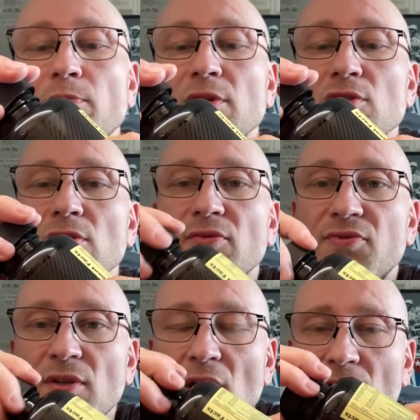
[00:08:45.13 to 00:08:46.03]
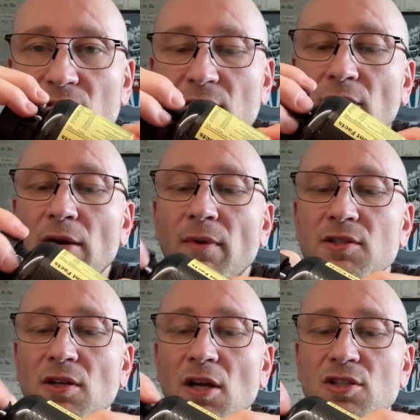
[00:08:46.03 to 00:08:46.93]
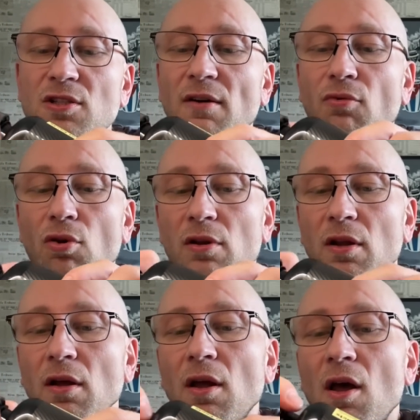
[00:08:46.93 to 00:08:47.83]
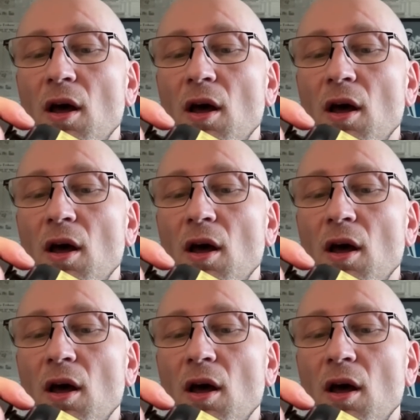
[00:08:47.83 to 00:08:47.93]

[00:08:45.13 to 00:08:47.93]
пишет. Основная масса, конечно, довольна.